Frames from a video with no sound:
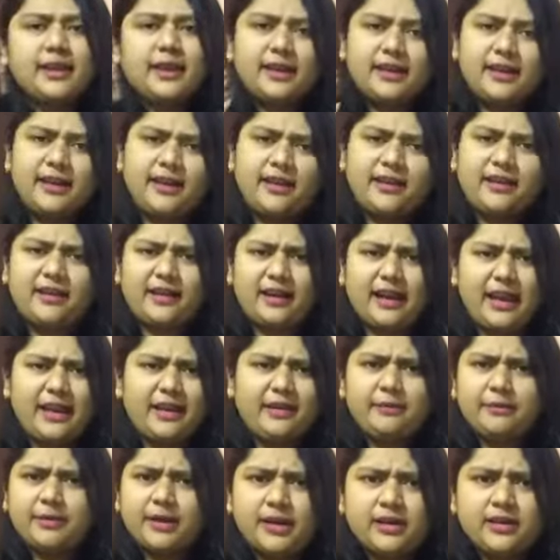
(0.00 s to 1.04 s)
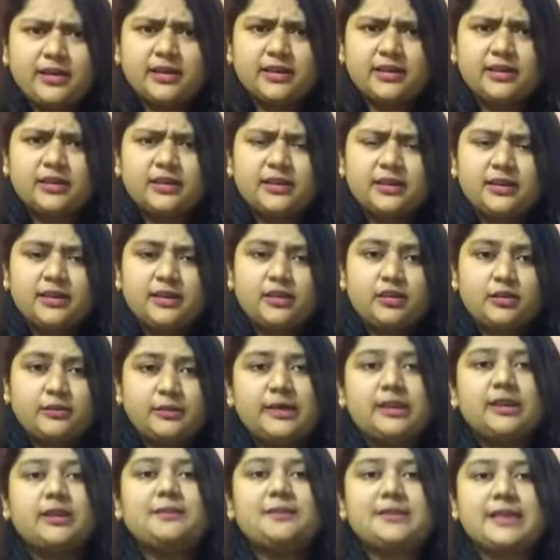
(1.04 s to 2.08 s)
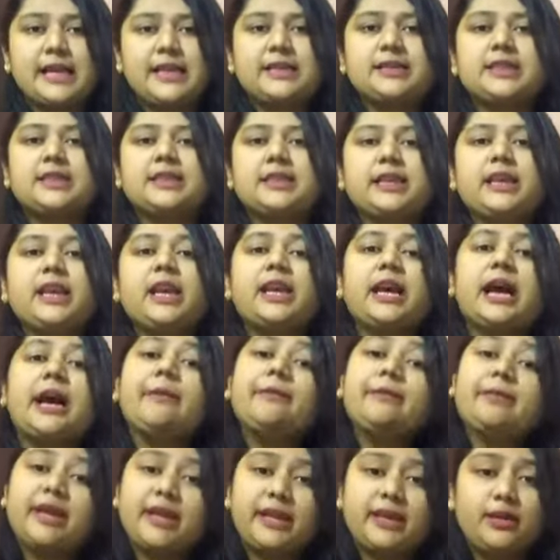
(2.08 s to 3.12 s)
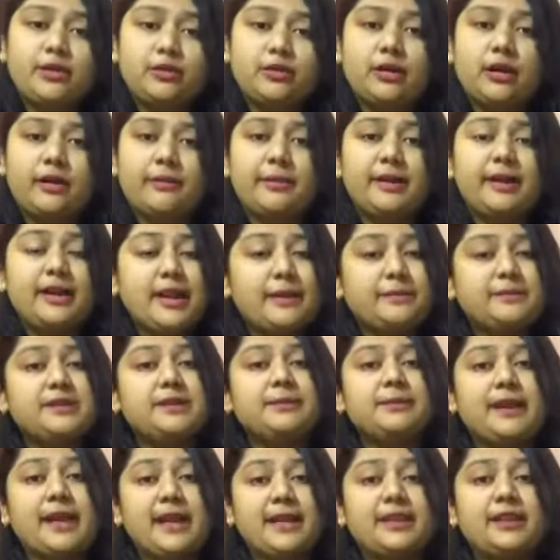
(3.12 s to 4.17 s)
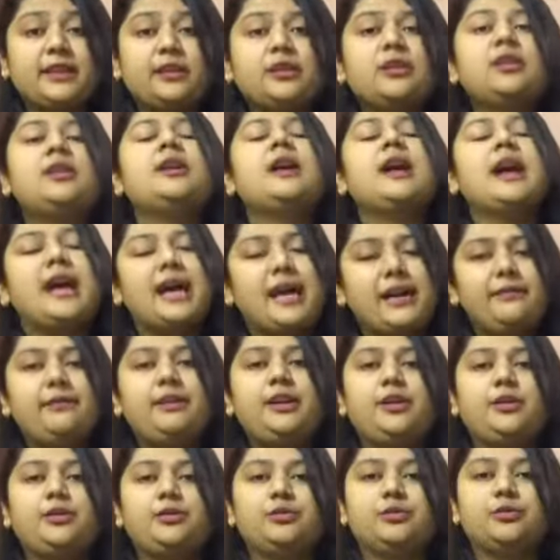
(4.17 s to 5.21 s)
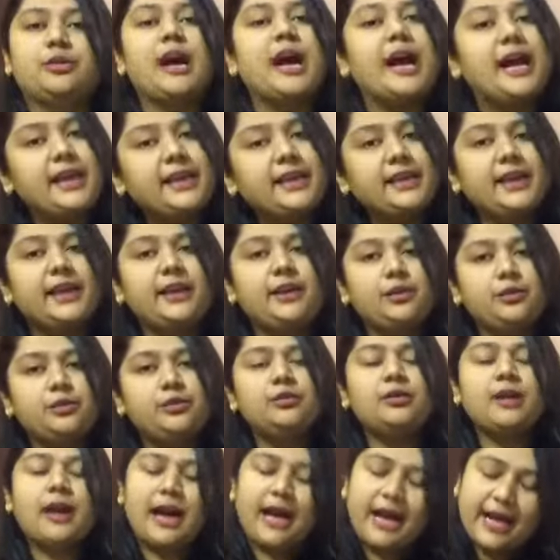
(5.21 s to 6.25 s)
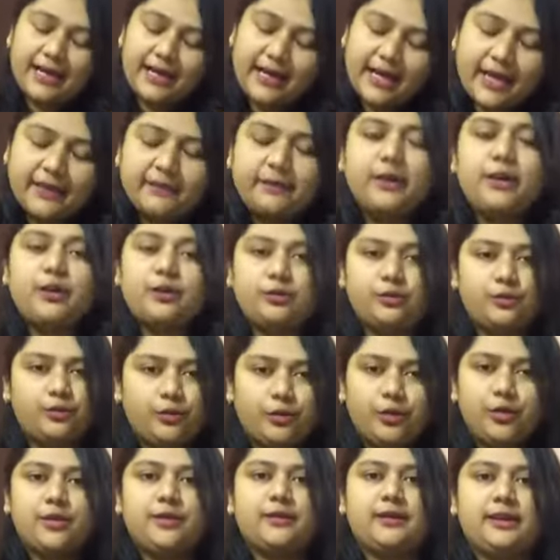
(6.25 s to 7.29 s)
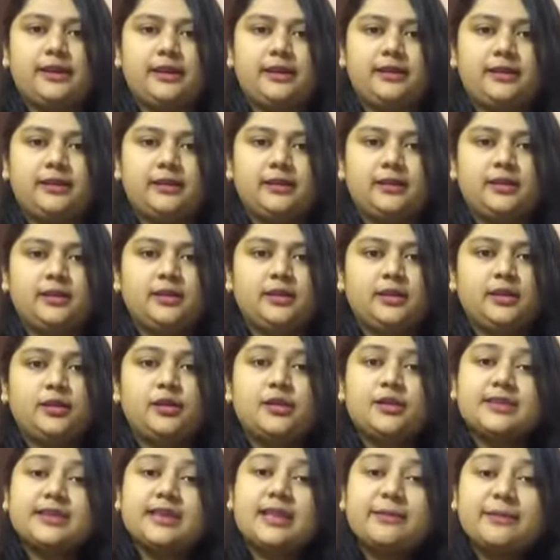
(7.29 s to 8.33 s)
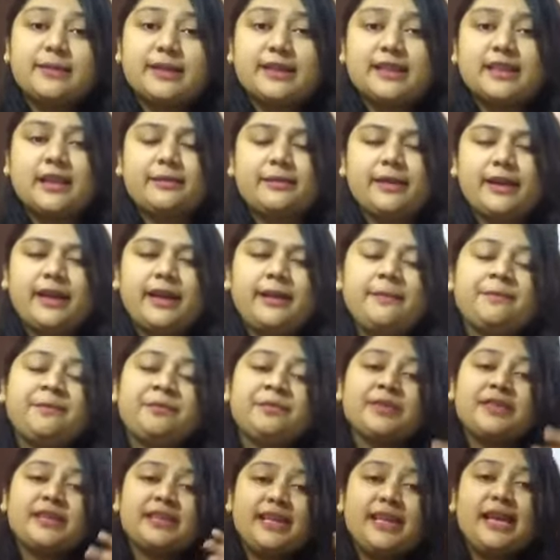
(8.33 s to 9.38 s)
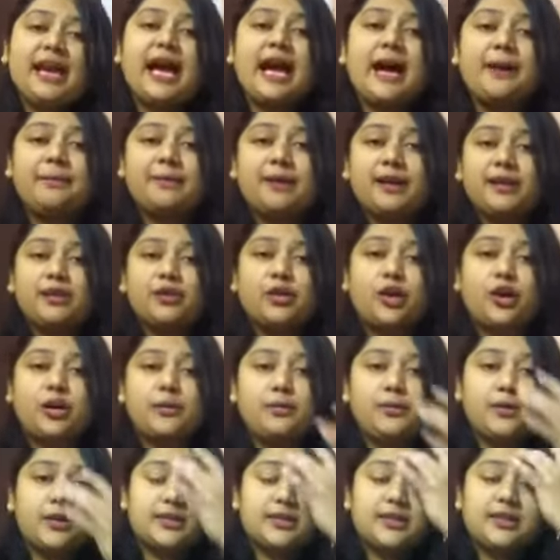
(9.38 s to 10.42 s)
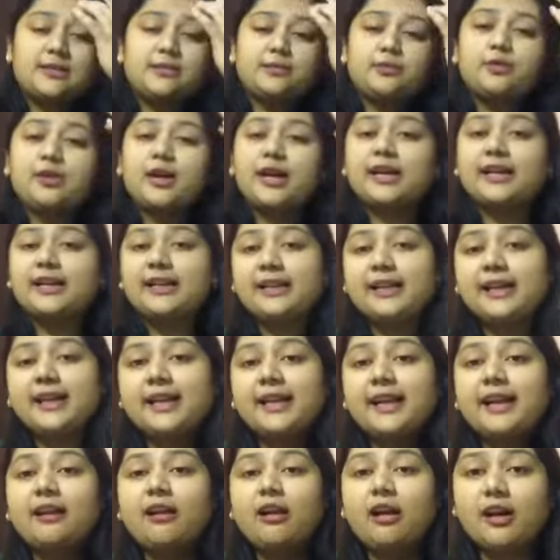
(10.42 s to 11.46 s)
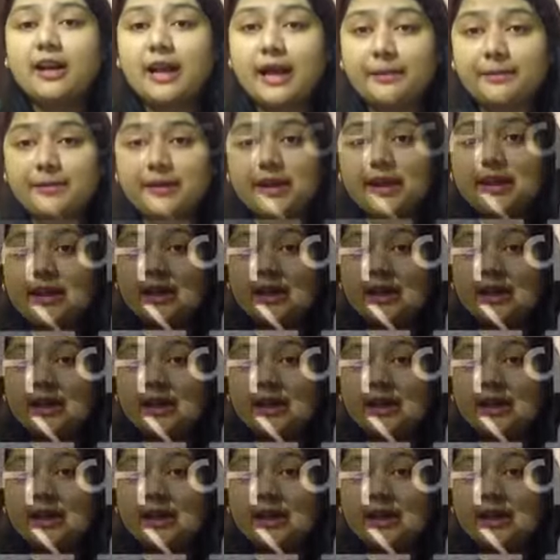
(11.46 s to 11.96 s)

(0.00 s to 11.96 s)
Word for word: है कि अरे ट्राई बट तो मतलब चांसेस है कि काम नहीं होगा बट आप जब कहते हो आई विल डू आई कैन डू एंड आई विल डू डोंट वरी तो इसके मतलब है कि आपका थॉट प्रोसेस पूरा क्लियर है और आप